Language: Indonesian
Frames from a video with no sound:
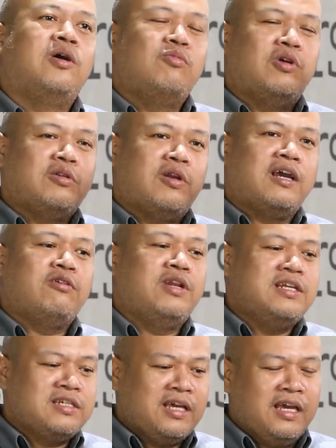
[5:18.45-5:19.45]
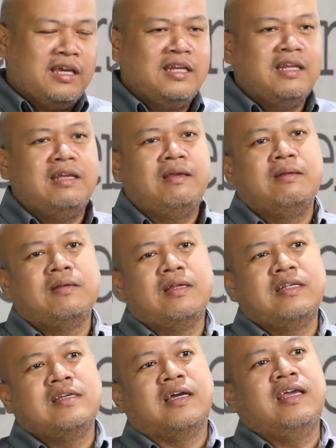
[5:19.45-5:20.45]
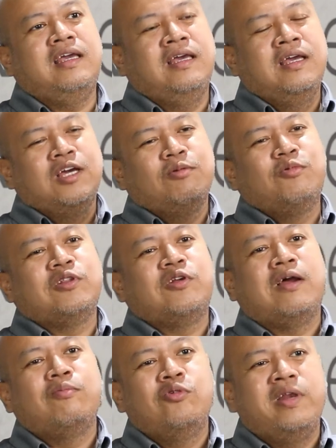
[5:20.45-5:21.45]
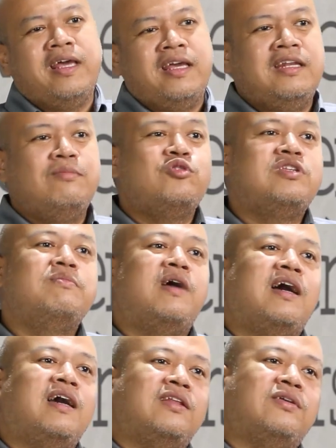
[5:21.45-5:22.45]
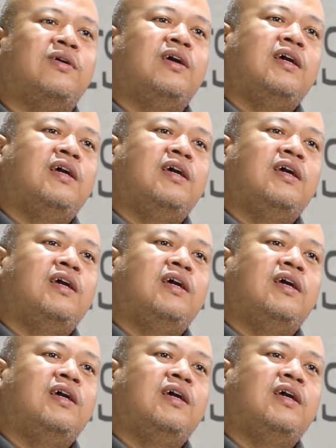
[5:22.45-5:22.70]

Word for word: Buat orang Indonesia ini rejeki, buat orang bule ini musibah gitu.